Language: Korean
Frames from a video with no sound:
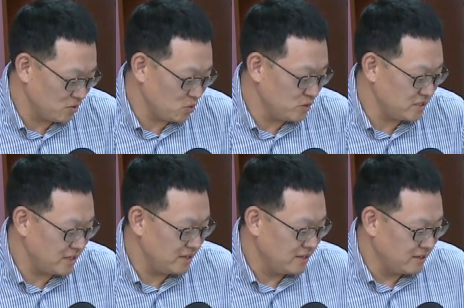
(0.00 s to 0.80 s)
또
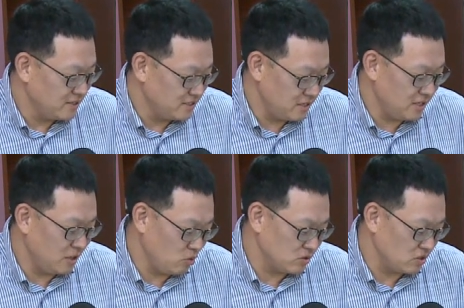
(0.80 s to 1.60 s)
이제 시에
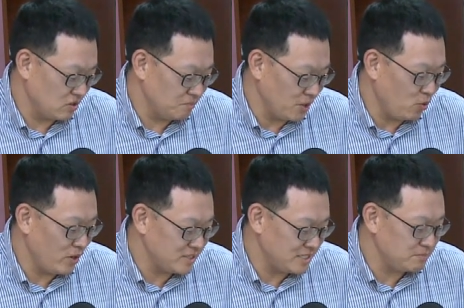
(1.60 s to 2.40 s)
나온 것처럼
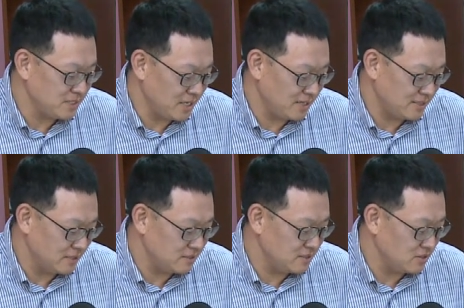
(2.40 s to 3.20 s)
평화 심장이나
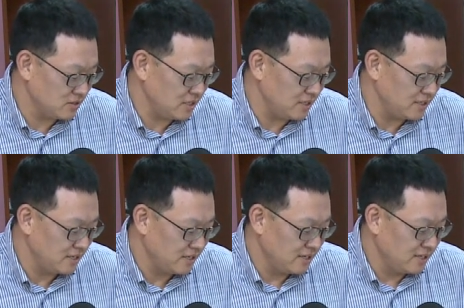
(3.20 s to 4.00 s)
상징성이